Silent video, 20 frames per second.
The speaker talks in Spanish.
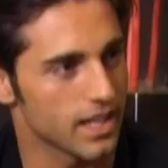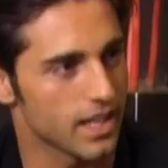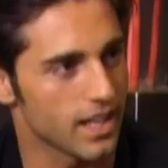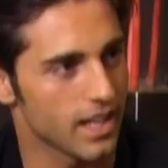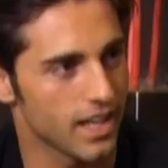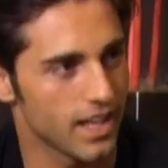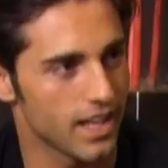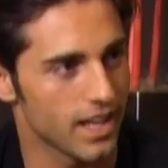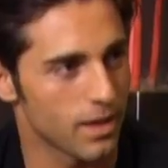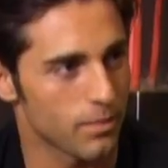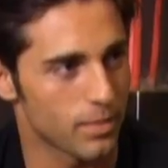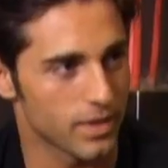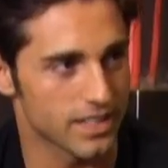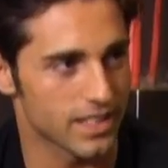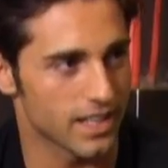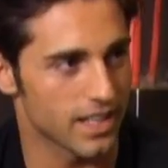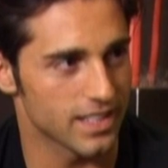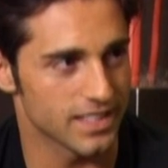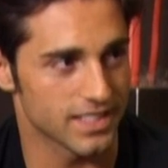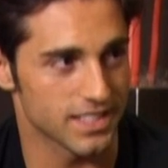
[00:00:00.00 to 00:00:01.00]
hay que
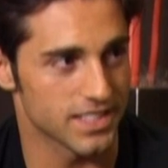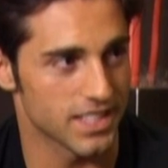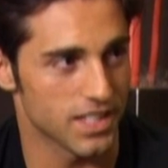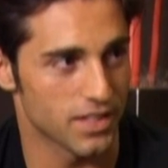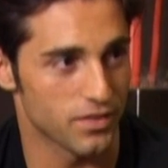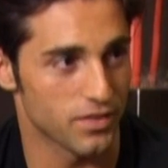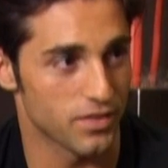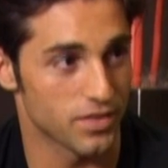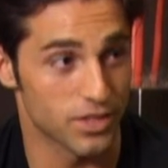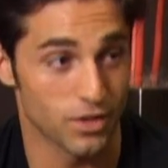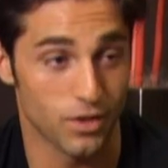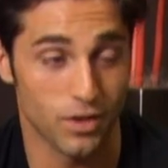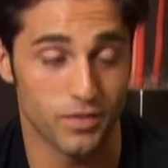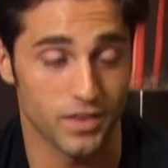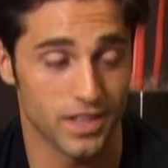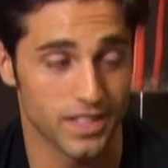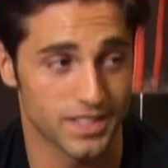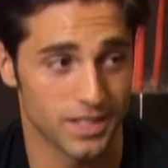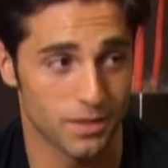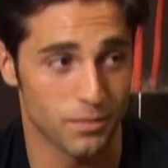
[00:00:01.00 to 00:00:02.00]
apartarlas, que si no al
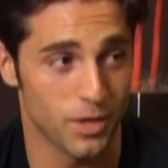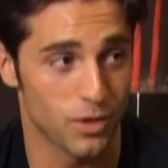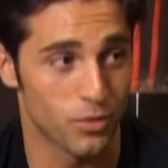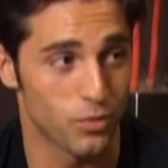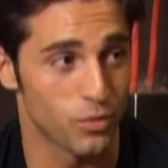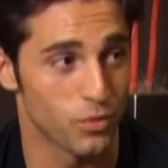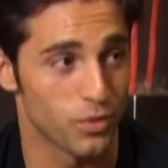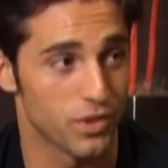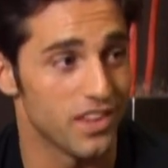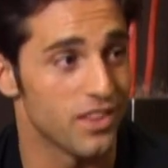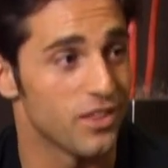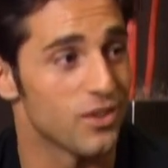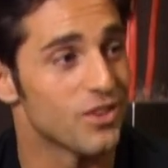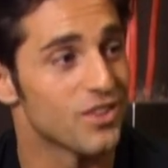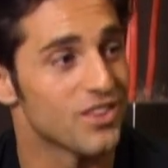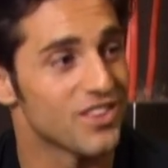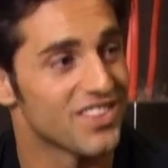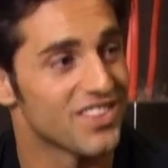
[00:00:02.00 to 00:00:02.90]
final termina un hundido.